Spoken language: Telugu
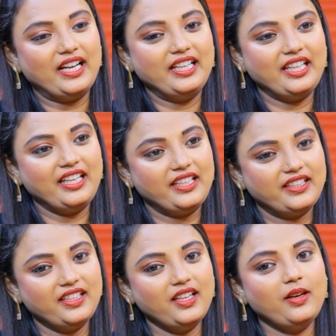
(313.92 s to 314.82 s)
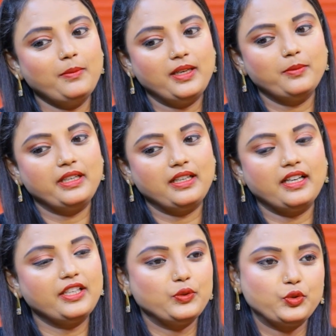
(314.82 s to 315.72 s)
అంటే ఏదైనా మనం
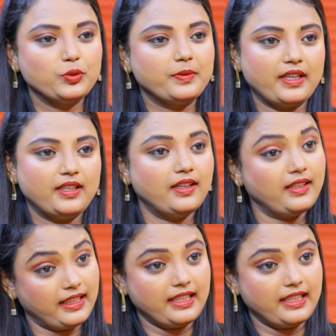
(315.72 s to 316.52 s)
ఇలాంటి కైనా